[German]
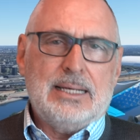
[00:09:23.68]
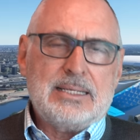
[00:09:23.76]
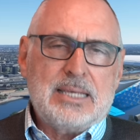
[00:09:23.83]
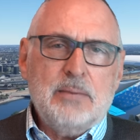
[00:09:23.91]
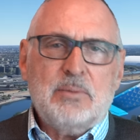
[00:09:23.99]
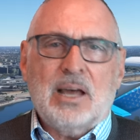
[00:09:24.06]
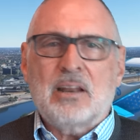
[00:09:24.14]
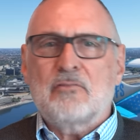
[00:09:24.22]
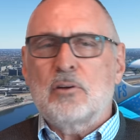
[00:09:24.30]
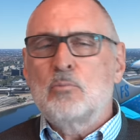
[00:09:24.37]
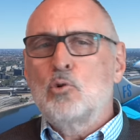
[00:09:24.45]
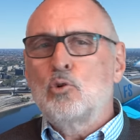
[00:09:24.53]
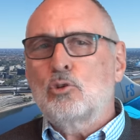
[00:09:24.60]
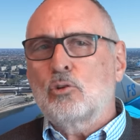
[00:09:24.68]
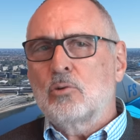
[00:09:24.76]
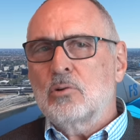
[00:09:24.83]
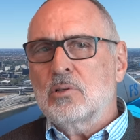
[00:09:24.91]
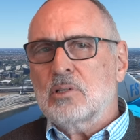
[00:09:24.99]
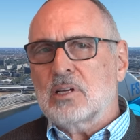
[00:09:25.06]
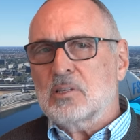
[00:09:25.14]
Es gibt eine
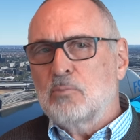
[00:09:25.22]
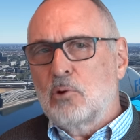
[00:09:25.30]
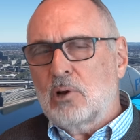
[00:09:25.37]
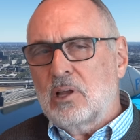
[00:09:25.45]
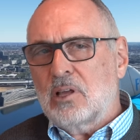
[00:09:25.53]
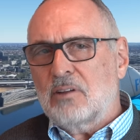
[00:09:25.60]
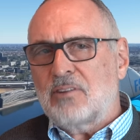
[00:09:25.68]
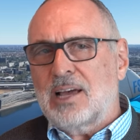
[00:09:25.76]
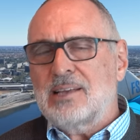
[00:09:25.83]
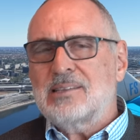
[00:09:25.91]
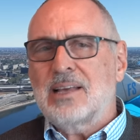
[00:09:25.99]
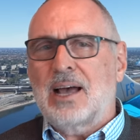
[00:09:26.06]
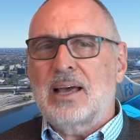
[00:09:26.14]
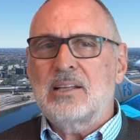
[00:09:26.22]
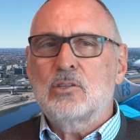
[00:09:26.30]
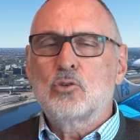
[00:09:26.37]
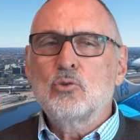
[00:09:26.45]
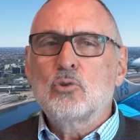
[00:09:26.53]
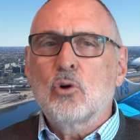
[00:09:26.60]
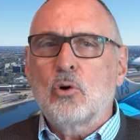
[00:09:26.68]
Vermutung, dass möglicherweise ein
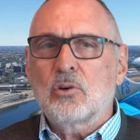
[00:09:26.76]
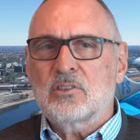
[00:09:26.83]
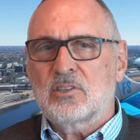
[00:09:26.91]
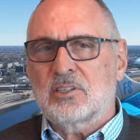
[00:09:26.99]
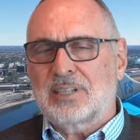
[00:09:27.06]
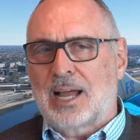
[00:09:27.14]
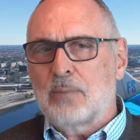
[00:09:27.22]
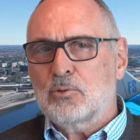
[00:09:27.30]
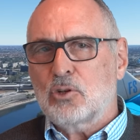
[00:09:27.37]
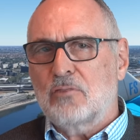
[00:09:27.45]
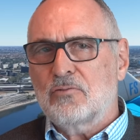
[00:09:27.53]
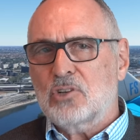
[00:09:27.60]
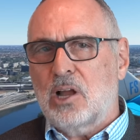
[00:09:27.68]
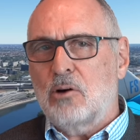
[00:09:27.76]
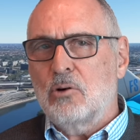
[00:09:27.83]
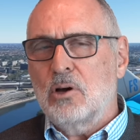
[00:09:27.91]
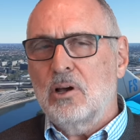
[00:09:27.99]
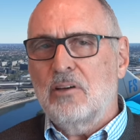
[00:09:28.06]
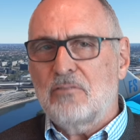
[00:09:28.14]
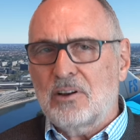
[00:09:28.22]
zu kurzer
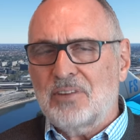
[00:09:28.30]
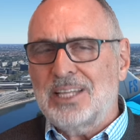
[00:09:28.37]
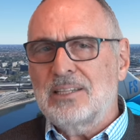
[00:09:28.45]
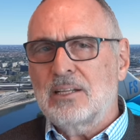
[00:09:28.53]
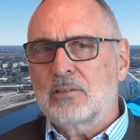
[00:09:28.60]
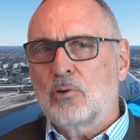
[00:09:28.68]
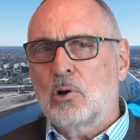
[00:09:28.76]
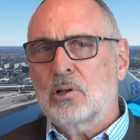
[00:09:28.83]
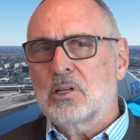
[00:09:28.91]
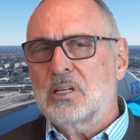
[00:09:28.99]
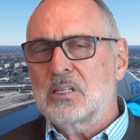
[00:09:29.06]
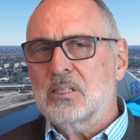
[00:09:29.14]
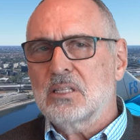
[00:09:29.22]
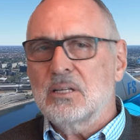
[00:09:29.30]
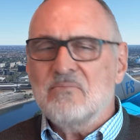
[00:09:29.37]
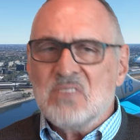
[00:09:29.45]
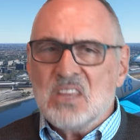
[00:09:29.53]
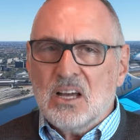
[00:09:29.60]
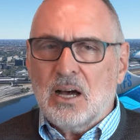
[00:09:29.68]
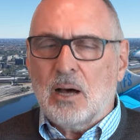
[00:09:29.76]
Treibstoffschlauch verwendet worden ist,
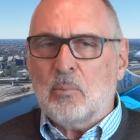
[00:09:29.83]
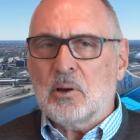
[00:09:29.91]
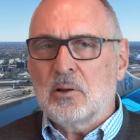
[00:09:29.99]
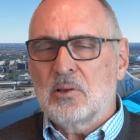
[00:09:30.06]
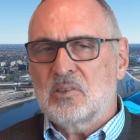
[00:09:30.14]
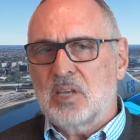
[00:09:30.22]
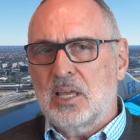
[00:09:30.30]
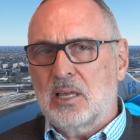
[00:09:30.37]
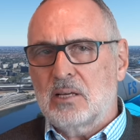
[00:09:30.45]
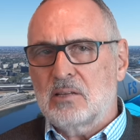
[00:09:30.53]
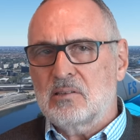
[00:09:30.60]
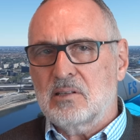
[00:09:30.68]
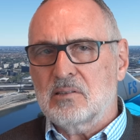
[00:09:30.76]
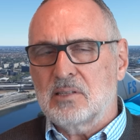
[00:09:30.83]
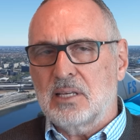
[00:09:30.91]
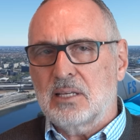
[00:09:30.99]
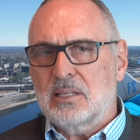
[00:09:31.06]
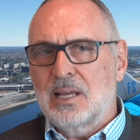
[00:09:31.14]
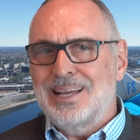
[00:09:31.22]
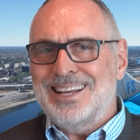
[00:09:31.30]
aber sicher ist das
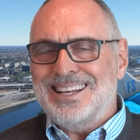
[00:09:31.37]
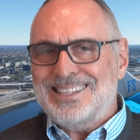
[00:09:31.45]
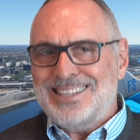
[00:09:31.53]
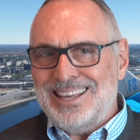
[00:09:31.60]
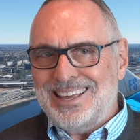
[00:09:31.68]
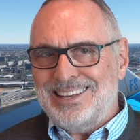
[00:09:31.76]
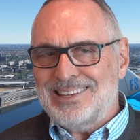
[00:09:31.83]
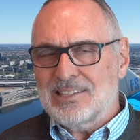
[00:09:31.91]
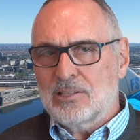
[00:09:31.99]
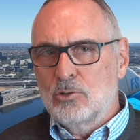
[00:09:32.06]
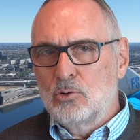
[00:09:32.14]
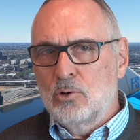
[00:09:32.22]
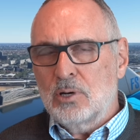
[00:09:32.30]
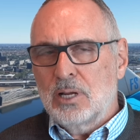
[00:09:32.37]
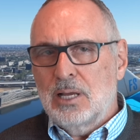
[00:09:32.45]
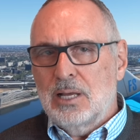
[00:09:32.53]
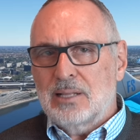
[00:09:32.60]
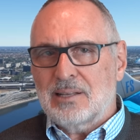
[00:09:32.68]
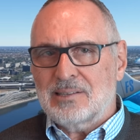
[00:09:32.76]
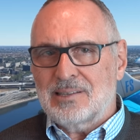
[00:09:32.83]
nicht. Sicher ist nur,
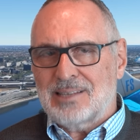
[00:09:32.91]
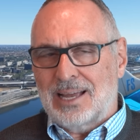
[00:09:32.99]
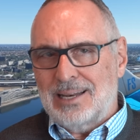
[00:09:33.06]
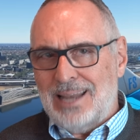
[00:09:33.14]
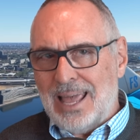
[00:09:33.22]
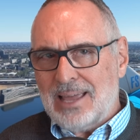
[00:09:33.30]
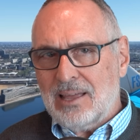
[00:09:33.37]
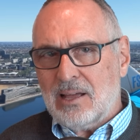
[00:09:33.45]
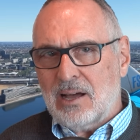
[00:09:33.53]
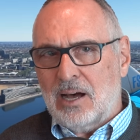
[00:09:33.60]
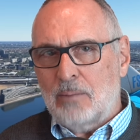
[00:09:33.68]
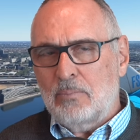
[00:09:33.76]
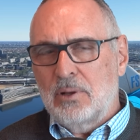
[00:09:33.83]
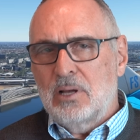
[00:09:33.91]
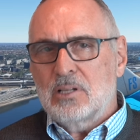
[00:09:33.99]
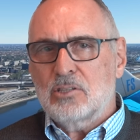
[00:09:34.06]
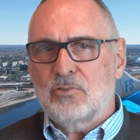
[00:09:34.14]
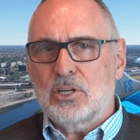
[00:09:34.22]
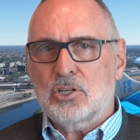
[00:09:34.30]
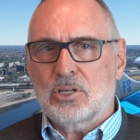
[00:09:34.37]
dass es ein Leck gab
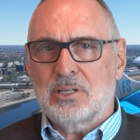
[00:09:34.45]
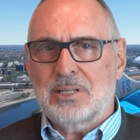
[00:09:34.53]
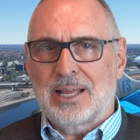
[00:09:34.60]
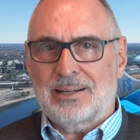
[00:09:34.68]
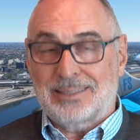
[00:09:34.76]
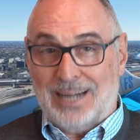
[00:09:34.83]
zwischen der